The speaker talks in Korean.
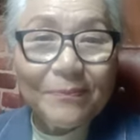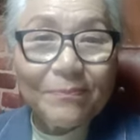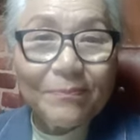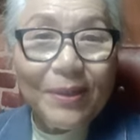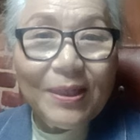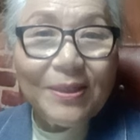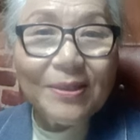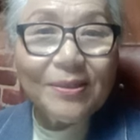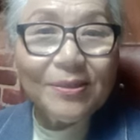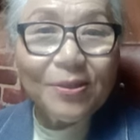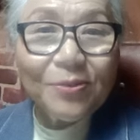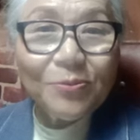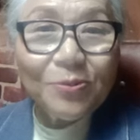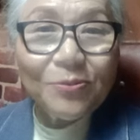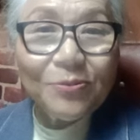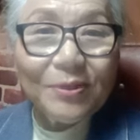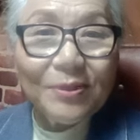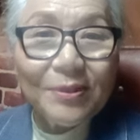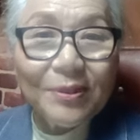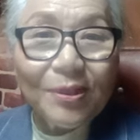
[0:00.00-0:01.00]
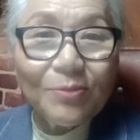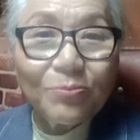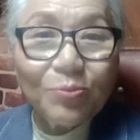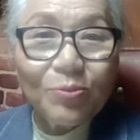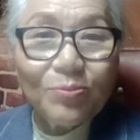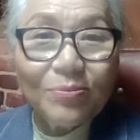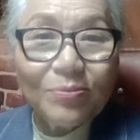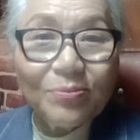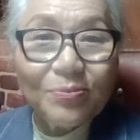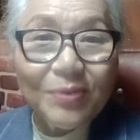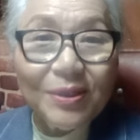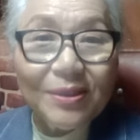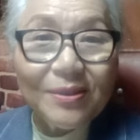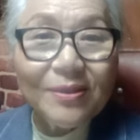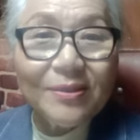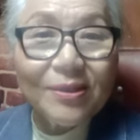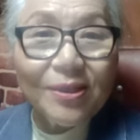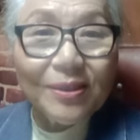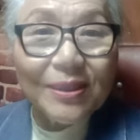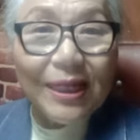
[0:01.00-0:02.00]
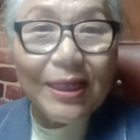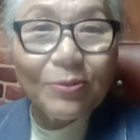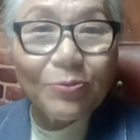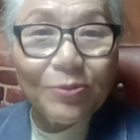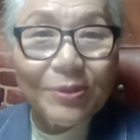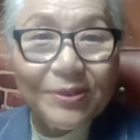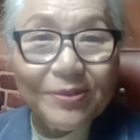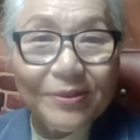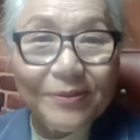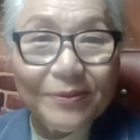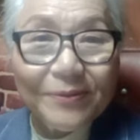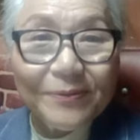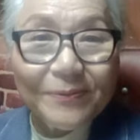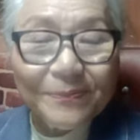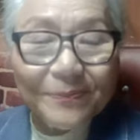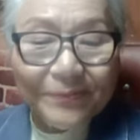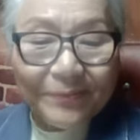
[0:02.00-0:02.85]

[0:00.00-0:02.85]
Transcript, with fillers: 많은 성도들이 영분별 능력을 갖고 있어요.